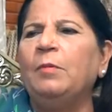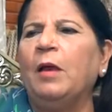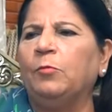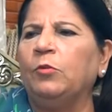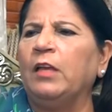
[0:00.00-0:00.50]
भी
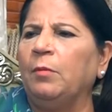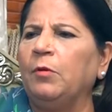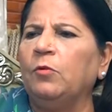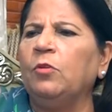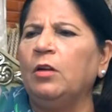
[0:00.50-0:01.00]
आप दुनिया
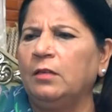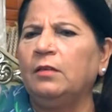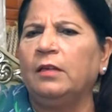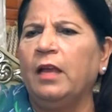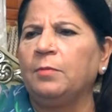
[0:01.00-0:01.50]
में हो
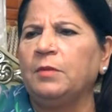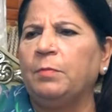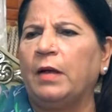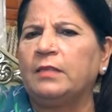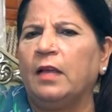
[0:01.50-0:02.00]
नॉट कि आपसे
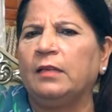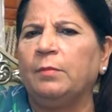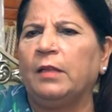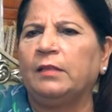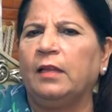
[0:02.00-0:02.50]
पाकिस्तान की
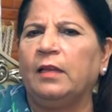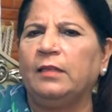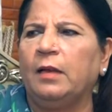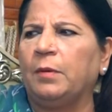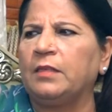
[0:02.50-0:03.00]
बात कर रहे
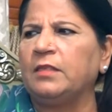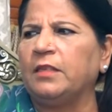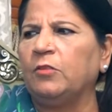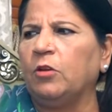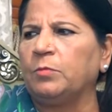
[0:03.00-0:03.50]
हैं या बाजी
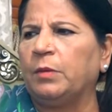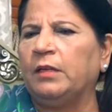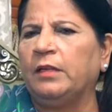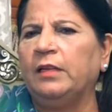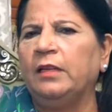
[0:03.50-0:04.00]
खेत
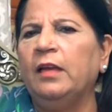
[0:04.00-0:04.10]
हॉस्पिटल की